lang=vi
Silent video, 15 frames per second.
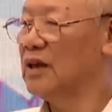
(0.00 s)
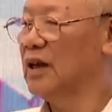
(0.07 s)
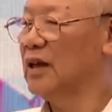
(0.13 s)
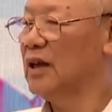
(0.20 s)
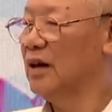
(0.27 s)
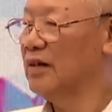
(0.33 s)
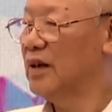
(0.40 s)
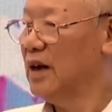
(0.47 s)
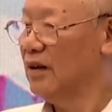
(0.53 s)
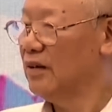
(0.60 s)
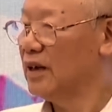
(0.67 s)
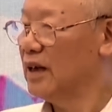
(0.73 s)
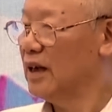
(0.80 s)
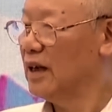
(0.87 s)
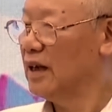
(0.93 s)
trận tham gia
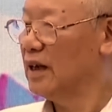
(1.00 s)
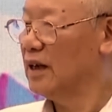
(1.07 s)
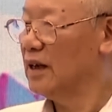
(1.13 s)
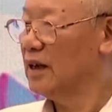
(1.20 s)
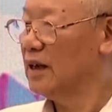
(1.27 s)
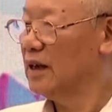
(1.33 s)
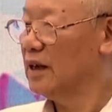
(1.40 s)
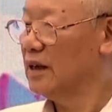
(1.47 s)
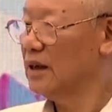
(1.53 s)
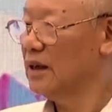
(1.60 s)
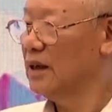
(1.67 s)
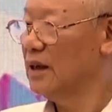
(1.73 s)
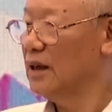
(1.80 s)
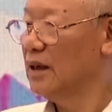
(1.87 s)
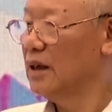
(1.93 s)
vào cái này
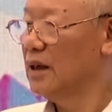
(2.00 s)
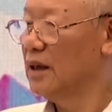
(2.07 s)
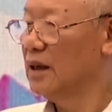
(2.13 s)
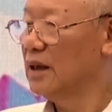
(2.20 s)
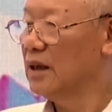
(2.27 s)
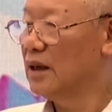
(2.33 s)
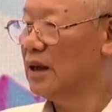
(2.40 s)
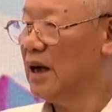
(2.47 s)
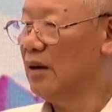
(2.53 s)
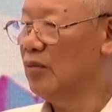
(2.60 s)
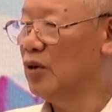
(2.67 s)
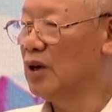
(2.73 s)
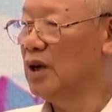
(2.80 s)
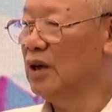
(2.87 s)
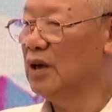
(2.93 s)
cả
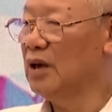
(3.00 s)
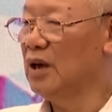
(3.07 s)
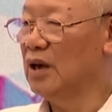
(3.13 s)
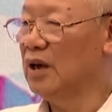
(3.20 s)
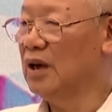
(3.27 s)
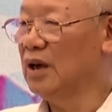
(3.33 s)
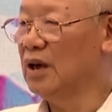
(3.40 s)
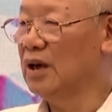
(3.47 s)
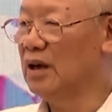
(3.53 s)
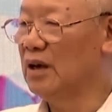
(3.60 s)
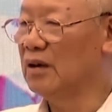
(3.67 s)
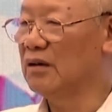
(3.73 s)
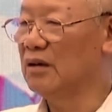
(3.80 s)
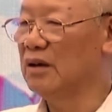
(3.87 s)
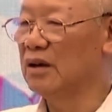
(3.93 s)
một cái, cái, cái, cái
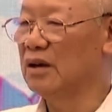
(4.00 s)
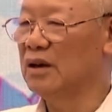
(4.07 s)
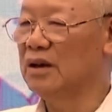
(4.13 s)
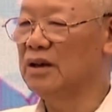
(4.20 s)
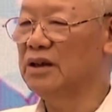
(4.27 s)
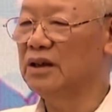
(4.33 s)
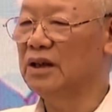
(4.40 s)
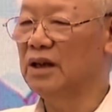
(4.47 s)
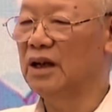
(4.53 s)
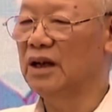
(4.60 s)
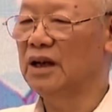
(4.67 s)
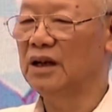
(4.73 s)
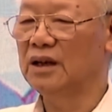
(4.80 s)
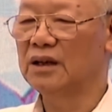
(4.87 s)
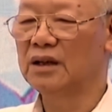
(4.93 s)
lực lượng lớn như thế
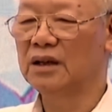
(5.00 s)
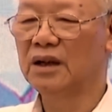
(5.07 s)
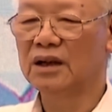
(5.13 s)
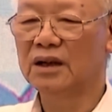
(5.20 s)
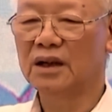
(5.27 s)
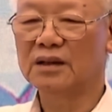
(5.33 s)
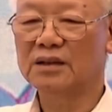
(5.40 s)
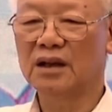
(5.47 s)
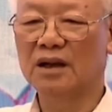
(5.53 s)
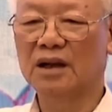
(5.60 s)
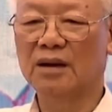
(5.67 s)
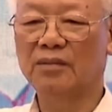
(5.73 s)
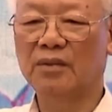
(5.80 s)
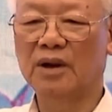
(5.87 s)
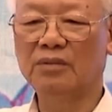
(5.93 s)
này các tầng
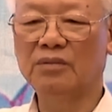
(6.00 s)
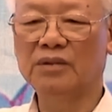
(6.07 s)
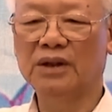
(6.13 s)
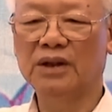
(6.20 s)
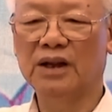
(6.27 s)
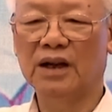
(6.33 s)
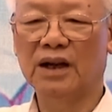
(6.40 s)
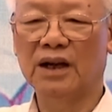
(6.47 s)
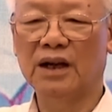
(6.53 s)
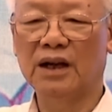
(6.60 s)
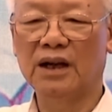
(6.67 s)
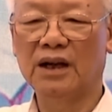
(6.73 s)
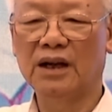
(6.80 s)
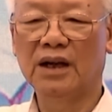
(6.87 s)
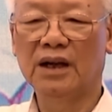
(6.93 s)
lập đông như thế
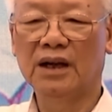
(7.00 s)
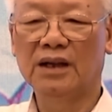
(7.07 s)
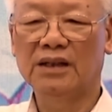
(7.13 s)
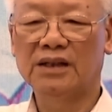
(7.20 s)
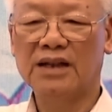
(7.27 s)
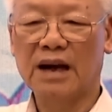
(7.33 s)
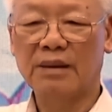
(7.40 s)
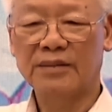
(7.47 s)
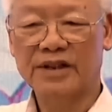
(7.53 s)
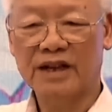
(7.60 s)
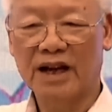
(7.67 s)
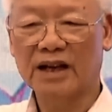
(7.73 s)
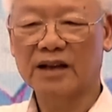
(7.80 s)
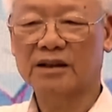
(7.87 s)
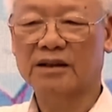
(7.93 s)
này giám
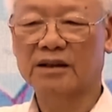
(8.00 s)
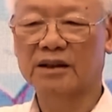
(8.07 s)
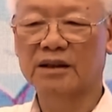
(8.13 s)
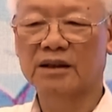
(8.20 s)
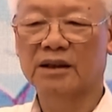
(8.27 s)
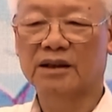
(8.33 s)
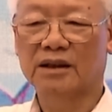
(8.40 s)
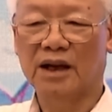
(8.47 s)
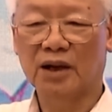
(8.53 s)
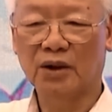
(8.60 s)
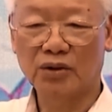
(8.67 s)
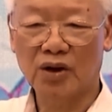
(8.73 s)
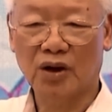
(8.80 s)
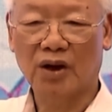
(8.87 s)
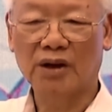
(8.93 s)
sát
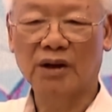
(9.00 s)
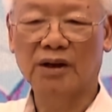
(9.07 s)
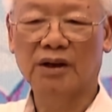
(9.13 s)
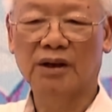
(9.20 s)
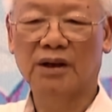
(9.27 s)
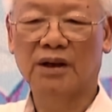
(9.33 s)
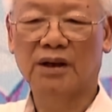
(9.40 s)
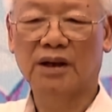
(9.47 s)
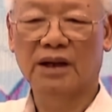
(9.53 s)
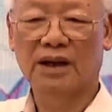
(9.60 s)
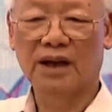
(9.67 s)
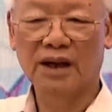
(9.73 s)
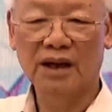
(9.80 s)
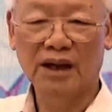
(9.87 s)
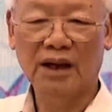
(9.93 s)
theo dõi
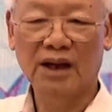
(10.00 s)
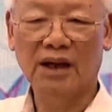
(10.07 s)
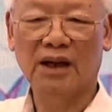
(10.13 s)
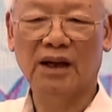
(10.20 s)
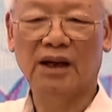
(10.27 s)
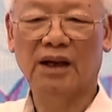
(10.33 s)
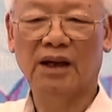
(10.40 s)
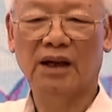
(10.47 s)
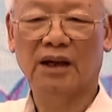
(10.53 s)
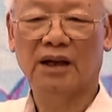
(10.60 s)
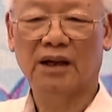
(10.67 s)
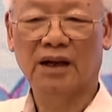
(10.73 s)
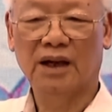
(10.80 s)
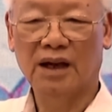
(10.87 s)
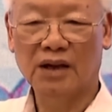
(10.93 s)
kiến nghị
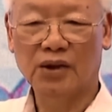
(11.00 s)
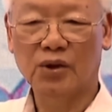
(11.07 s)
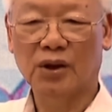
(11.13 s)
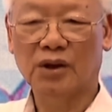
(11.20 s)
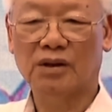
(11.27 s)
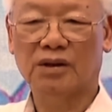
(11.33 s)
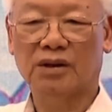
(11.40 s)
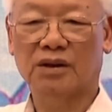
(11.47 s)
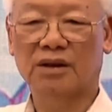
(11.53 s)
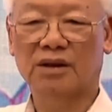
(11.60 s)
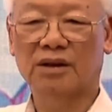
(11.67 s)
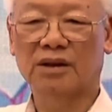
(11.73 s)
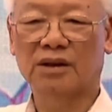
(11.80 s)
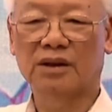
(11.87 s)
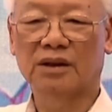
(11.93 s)
đề xuất
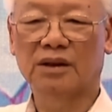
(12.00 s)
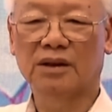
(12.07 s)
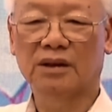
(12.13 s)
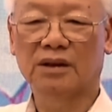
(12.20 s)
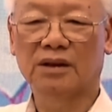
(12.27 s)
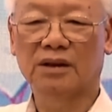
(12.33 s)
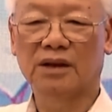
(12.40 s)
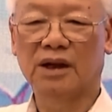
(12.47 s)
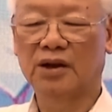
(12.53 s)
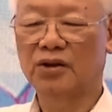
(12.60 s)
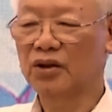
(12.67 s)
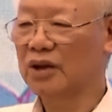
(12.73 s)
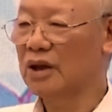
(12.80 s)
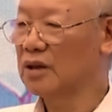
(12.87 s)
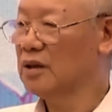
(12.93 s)
để
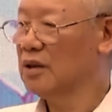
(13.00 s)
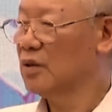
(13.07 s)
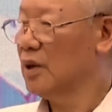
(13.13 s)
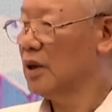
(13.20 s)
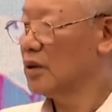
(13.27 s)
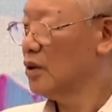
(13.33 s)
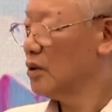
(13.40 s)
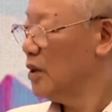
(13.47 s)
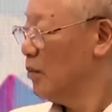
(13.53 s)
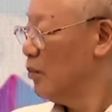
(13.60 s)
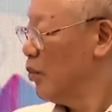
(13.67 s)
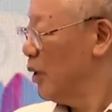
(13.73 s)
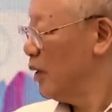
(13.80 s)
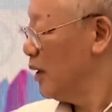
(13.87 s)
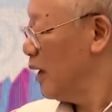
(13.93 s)
cho các cơ quan có thẩm
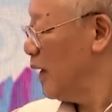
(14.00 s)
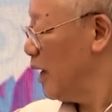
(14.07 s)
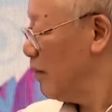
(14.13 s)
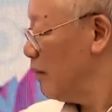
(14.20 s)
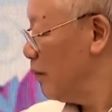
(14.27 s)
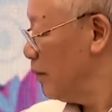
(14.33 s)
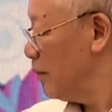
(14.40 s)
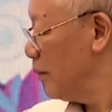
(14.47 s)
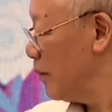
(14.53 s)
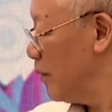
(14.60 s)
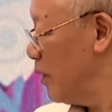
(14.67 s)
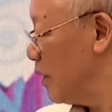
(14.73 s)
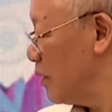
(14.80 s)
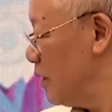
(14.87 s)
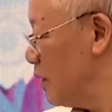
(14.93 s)
quyền ta làm
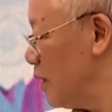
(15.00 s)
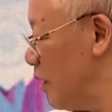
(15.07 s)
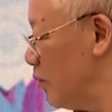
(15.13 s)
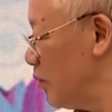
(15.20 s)
được chứ sao